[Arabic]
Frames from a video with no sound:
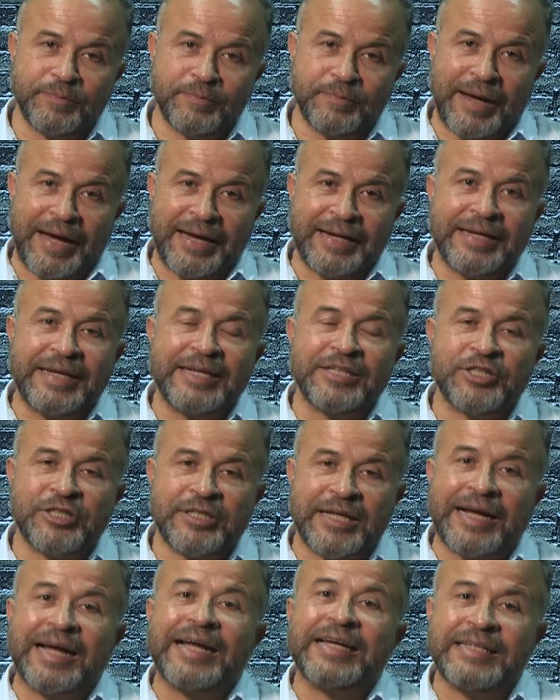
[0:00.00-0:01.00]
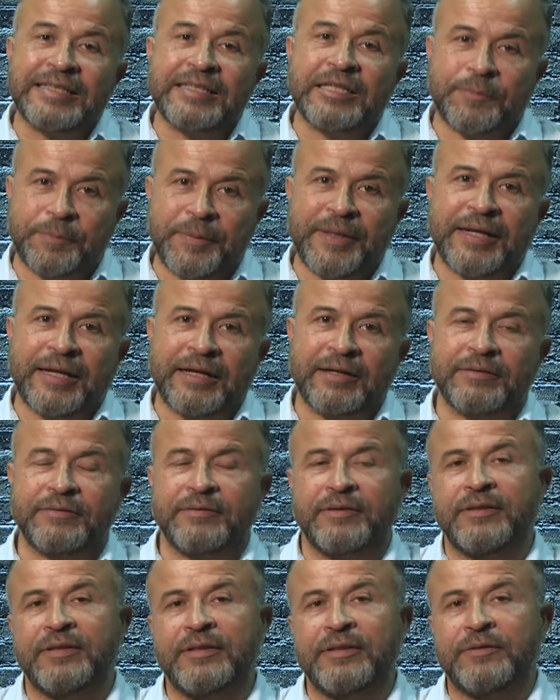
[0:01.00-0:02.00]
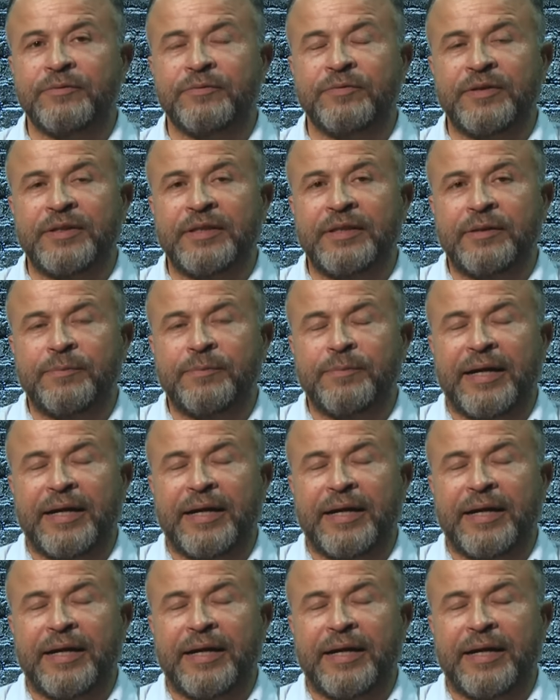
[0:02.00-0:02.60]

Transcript: ما عندناش تقاليد كبيره فيه